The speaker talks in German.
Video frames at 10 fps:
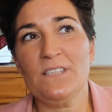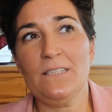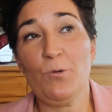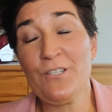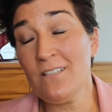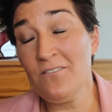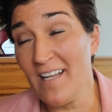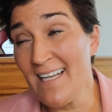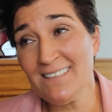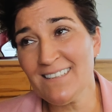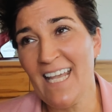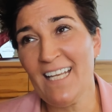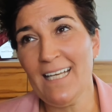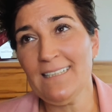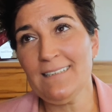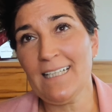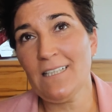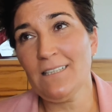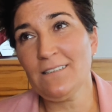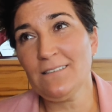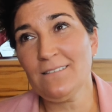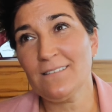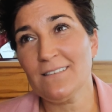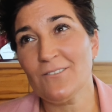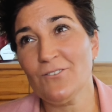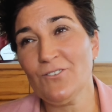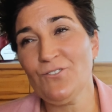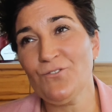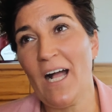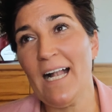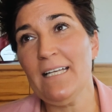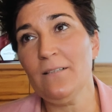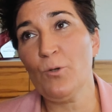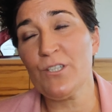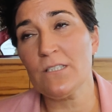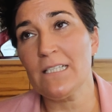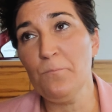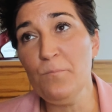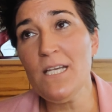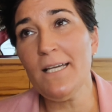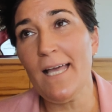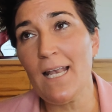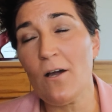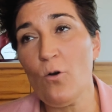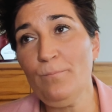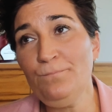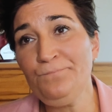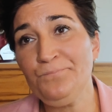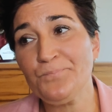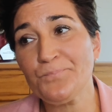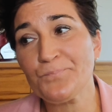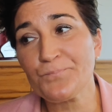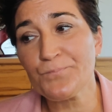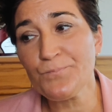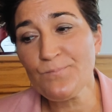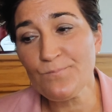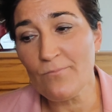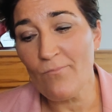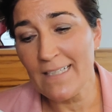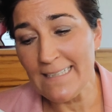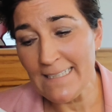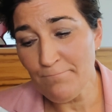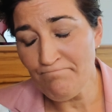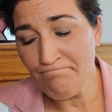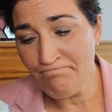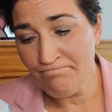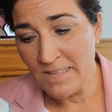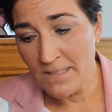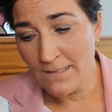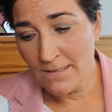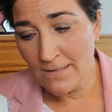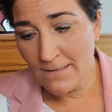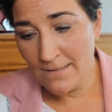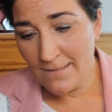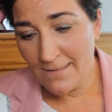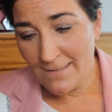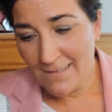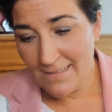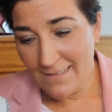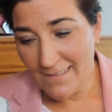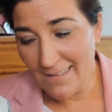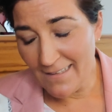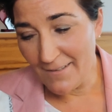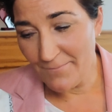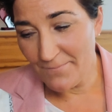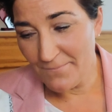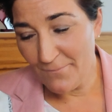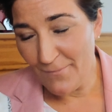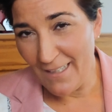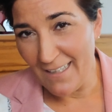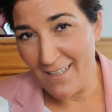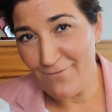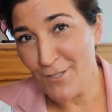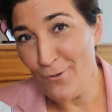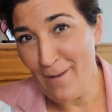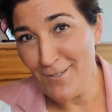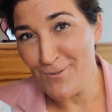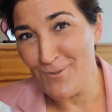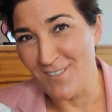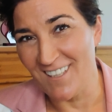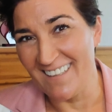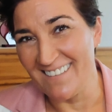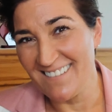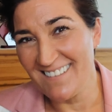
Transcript: ich möchte die Welt gerne entdecken und vor allen Dingen möchte ich mir erlauben, ähm, ja, einfach nur Mensch zu sein.